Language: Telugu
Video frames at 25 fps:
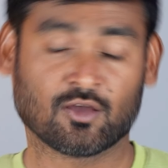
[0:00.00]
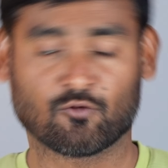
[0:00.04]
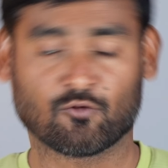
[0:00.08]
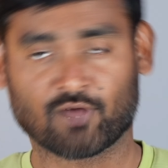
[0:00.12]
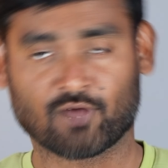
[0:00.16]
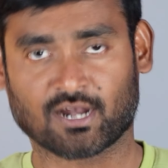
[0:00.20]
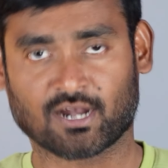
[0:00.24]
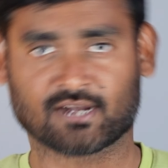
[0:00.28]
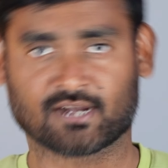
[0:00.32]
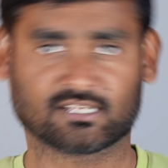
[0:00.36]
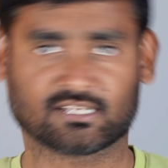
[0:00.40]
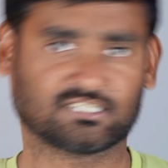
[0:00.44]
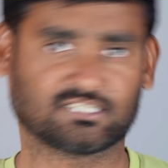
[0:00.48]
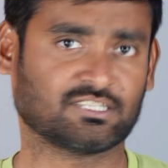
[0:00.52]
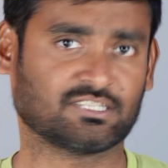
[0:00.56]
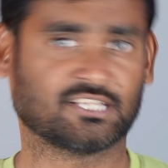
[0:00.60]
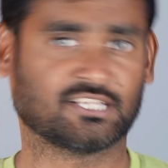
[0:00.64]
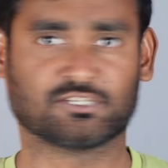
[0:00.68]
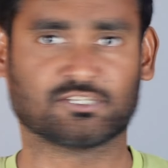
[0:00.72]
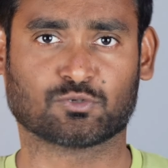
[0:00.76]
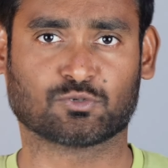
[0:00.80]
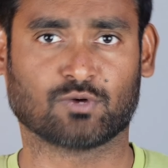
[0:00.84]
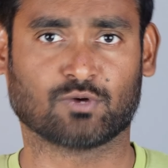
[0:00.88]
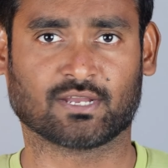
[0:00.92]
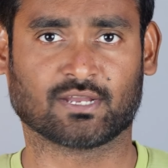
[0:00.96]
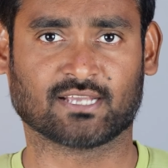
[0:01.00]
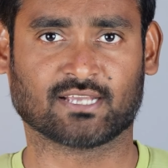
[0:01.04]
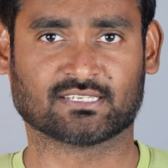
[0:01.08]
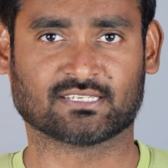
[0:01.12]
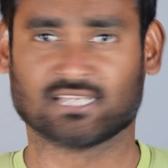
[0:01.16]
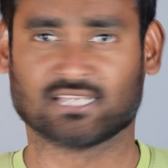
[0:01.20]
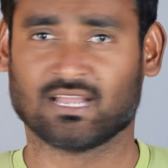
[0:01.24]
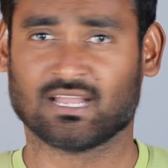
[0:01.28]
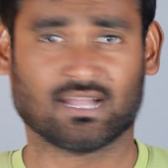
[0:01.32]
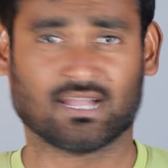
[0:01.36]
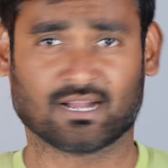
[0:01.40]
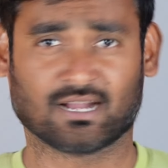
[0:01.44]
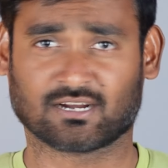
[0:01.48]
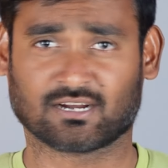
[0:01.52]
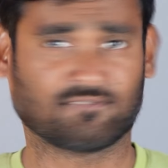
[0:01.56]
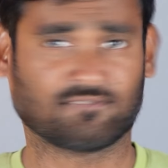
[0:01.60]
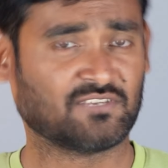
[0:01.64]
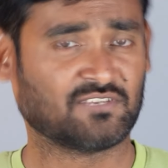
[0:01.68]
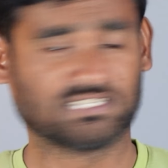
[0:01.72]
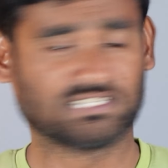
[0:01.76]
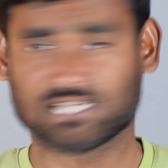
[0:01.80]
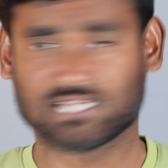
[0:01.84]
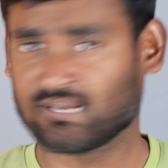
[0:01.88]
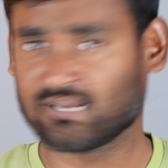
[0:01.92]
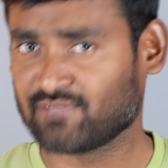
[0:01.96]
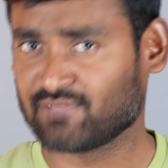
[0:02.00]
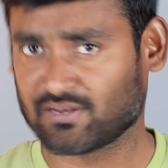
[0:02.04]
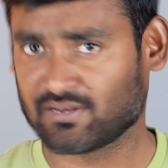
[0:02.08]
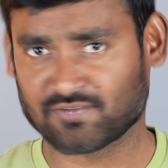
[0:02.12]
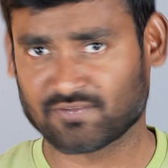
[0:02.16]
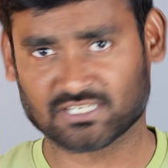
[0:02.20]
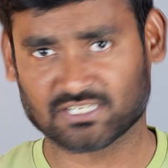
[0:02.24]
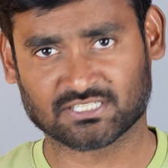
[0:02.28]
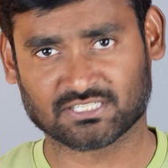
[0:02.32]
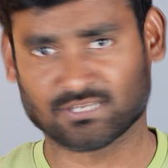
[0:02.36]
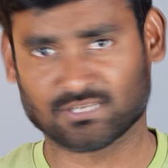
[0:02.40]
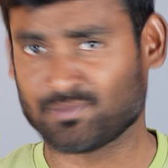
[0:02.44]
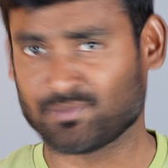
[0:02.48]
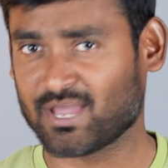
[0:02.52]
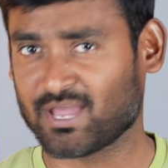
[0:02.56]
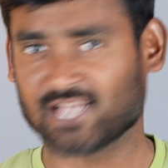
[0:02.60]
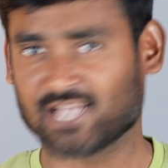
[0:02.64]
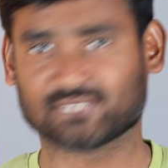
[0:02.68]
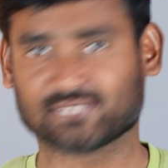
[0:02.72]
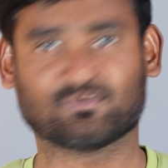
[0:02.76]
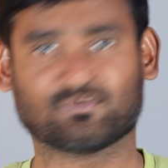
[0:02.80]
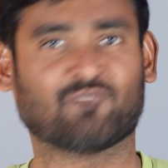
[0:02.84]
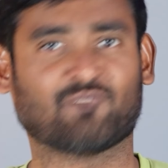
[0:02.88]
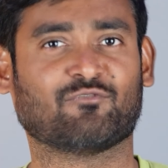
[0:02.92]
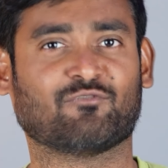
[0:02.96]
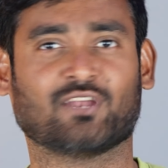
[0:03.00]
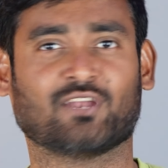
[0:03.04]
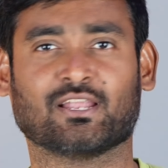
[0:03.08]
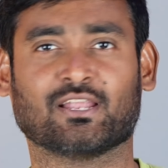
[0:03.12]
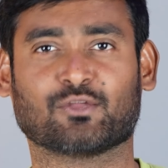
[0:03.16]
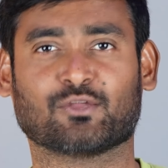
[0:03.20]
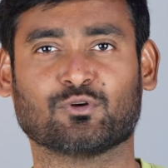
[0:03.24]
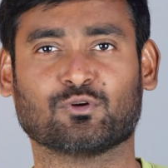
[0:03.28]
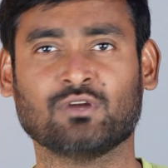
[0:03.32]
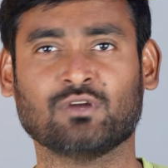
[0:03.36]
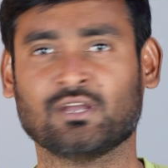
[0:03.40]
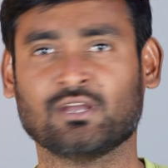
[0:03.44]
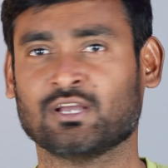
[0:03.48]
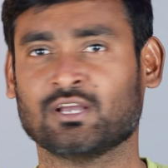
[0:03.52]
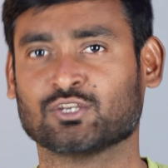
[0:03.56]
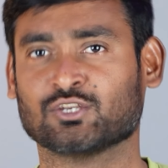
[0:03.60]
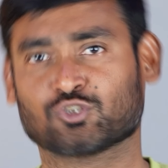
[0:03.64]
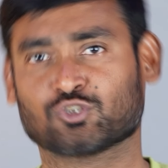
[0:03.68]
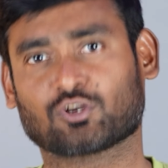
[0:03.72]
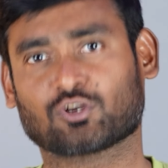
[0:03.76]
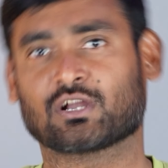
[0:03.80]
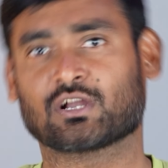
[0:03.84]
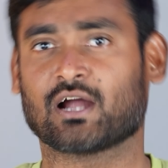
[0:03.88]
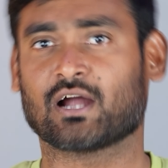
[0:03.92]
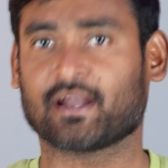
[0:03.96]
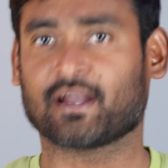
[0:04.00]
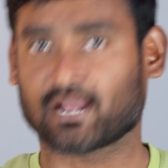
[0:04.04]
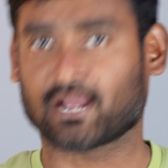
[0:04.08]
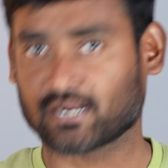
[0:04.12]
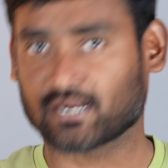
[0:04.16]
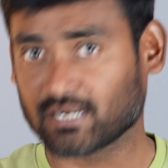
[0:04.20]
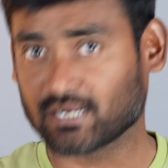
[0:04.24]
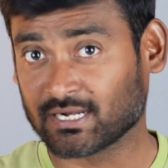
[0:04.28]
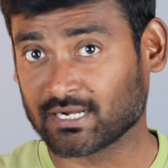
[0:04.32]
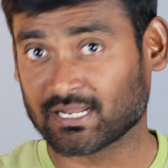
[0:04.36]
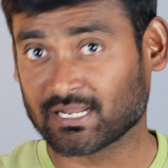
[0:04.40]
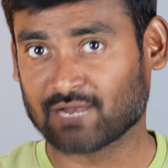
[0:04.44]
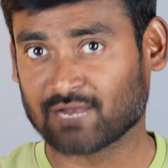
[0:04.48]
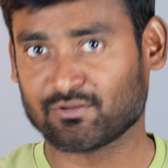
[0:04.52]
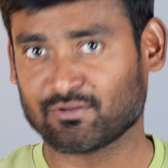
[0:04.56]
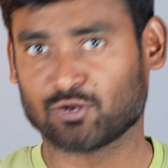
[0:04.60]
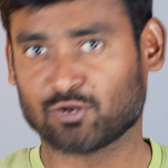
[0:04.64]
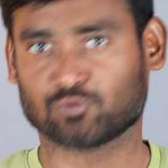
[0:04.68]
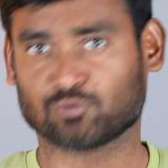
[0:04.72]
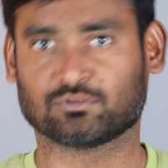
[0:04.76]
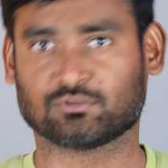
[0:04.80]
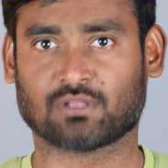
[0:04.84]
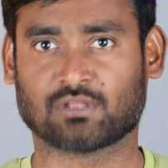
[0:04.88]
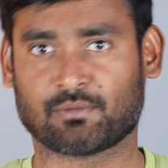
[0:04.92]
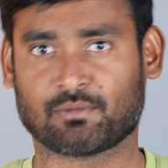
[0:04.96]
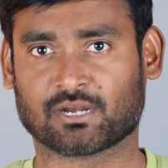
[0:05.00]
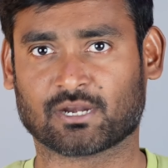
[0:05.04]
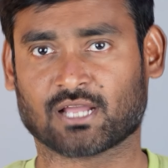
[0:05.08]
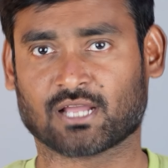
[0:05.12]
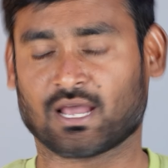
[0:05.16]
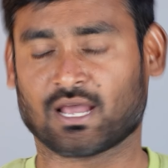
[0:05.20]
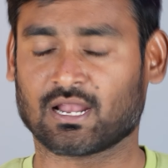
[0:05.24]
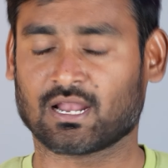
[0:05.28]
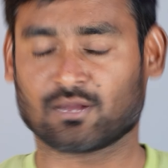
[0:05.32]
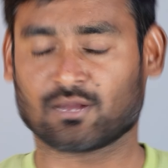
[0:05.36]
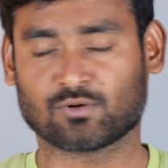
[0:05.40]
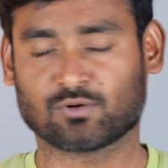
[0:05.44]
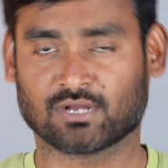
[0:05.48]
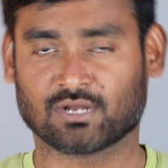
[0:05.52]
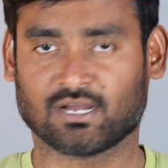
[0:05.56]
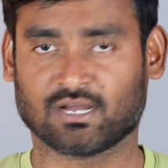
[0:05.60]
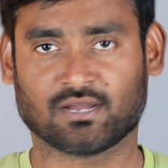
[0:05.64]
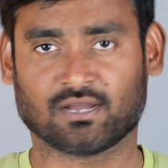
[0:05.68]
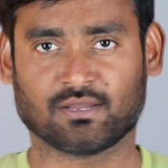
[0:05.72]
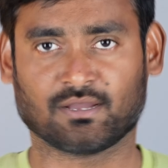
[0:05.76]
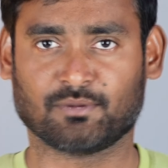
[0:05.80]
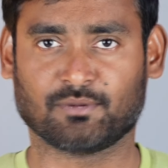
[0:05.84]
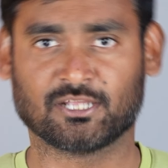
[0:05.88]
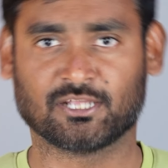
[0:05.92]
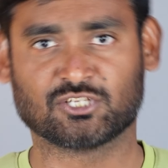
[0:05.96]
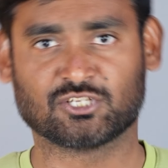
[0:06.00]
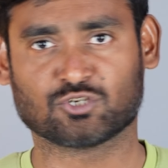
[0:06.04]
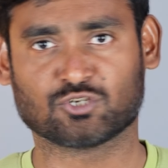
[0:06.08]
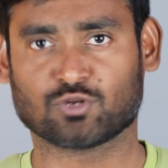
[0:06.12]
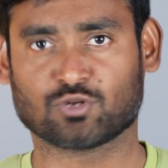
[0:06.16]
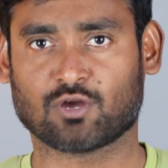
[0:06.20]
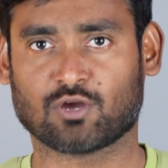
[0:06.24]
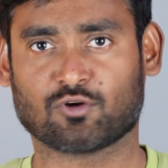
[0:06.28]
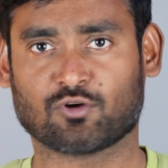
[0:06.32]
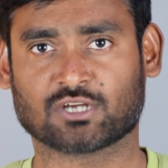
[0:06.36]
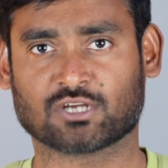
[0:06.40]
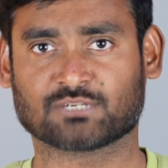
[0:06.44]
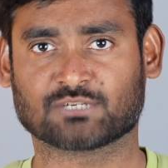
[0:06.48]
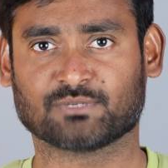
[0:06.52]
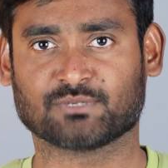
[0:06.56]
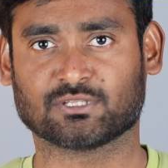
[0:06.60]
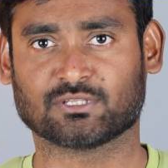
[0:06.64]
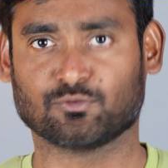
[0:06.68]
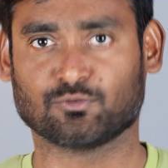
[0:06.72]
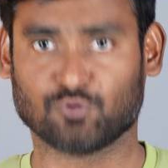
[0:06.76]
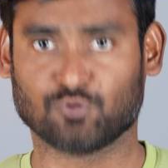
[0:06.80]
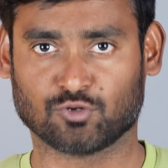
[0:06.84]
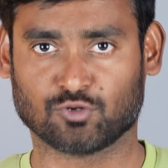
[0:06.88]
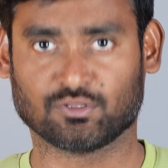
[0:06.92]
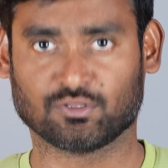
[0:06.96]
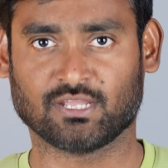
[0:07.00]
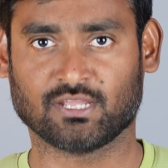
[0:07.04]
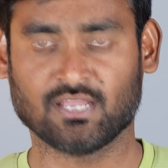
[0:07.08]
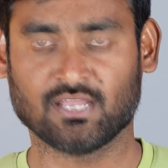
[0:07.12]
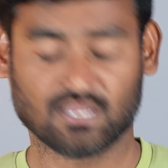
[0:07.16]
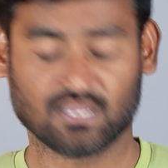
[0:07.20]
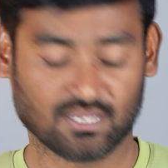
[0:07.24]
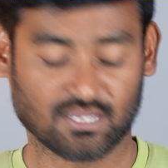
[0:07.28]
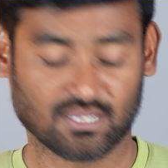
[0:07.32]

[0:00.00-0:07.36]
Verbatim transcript: వాళ్ళ అడ్రస్ అయితే ఇచ్చుకోండి గైస్ అక్కడ ఫిజికల్ వెరిఫికేషన్ అయితే మ్యాక్సిమం వెళ్ళరు సో కార్డ్ అక్కడికి డెలివరీ అవుతుంది అనమాట అలా కూడా ఏమైనా ఇచ్చుకునే అవకాశం అయితే ఉంటుంది